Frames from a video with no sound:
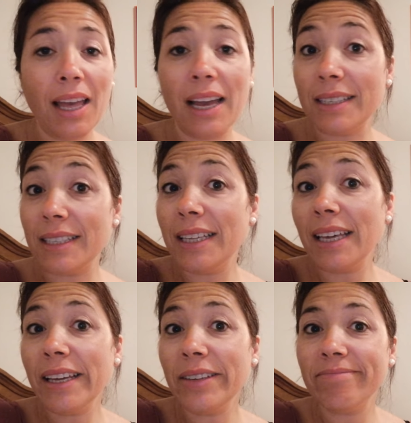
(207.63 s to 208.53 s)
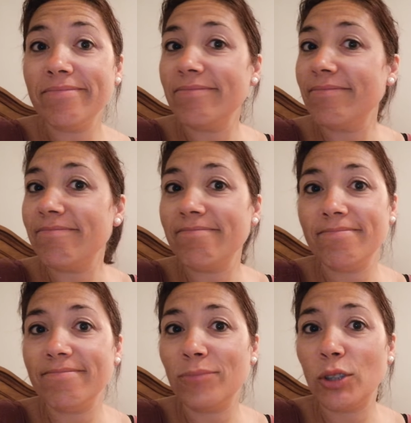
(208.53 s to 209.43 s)
Así que,
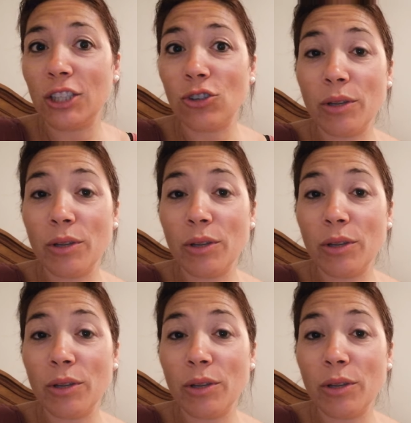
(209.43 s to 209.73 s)
pues eso,